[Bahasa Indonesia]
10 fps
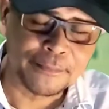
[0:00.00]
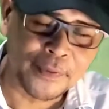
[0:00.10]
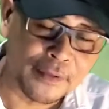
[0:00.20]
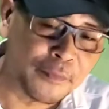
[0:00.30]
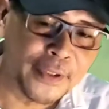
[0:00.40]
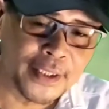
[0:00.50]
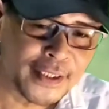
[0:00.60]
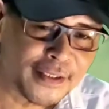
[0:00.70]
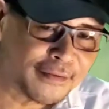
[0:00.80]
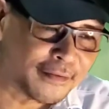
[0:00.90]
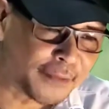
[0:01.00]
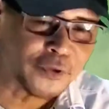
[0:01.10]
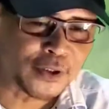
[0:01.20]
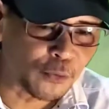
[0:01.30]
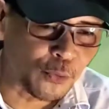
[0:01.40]
Jadi Apple membedakan
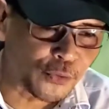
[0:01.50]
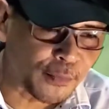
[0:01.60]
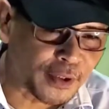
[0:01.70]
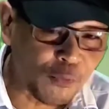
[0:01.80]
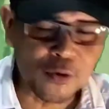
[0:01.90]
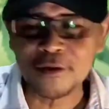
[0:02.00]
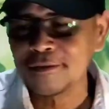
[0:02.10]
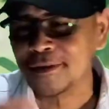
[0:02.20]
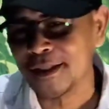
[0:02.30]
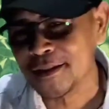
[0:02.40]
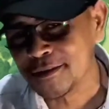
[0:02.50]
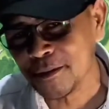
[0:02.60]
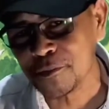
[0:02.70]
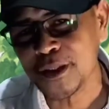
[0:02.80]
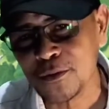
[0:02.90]
chipset untuk smartphone
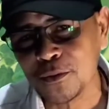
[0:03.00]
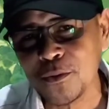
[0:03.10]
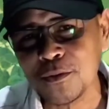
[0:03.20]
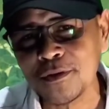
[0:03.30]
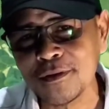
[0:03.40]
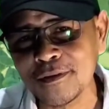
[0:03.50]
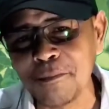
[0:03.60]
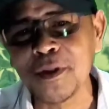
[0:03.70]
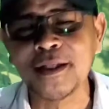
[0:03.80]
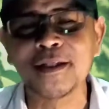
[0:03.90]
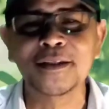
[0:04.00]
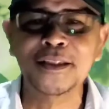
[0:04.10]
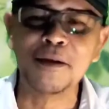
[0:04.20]
dengan chipset untuk tablet.